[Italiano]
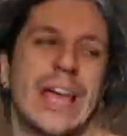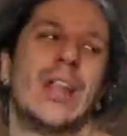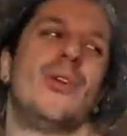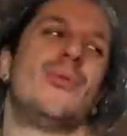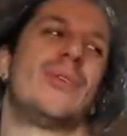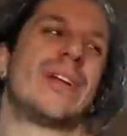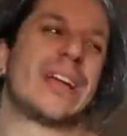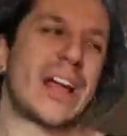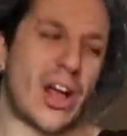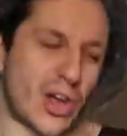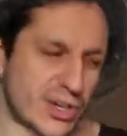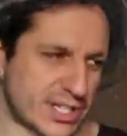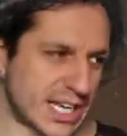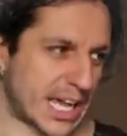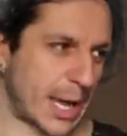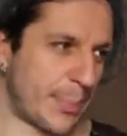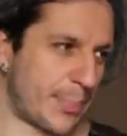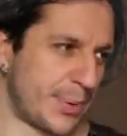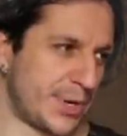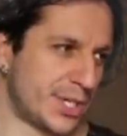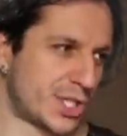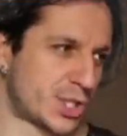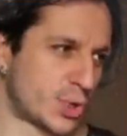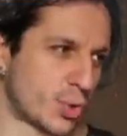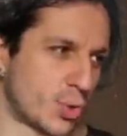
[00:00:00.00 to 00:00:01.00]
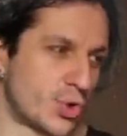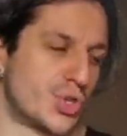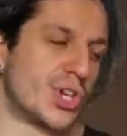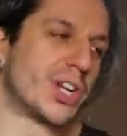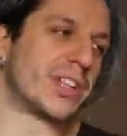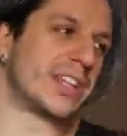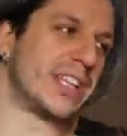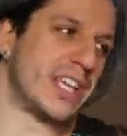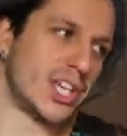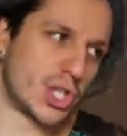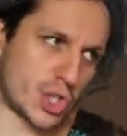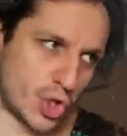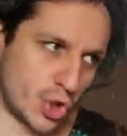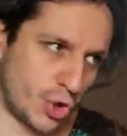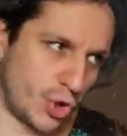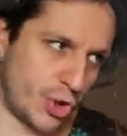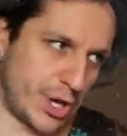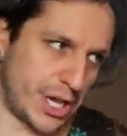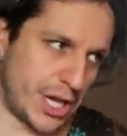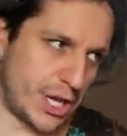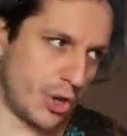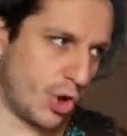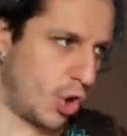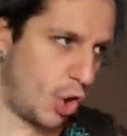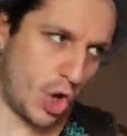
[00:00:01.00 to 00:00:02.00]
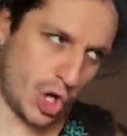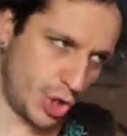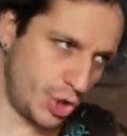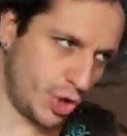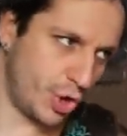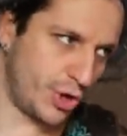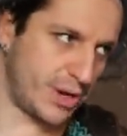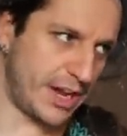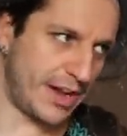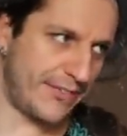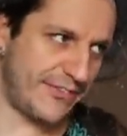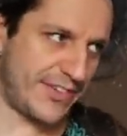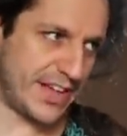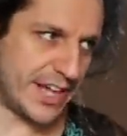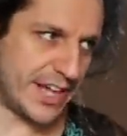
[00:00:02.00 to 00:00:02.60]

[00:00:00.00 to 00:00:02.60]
che l'unica cosa che può distruggerti sono io, non il